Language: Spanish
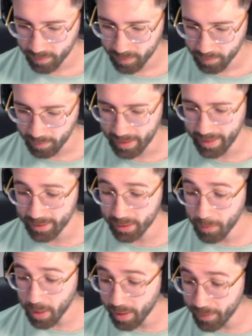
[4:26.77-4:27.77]
Vale, ¿este
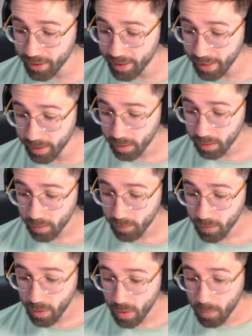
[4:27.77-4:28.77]
me lo acaban de dar?
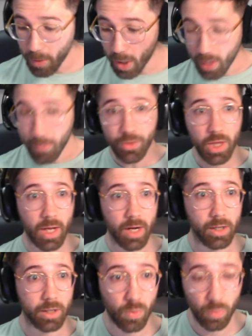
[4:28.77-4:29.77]
¿Me lo acaban de dar el
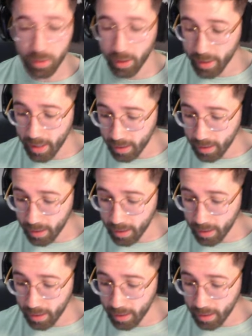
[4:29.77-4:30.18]
recluta real?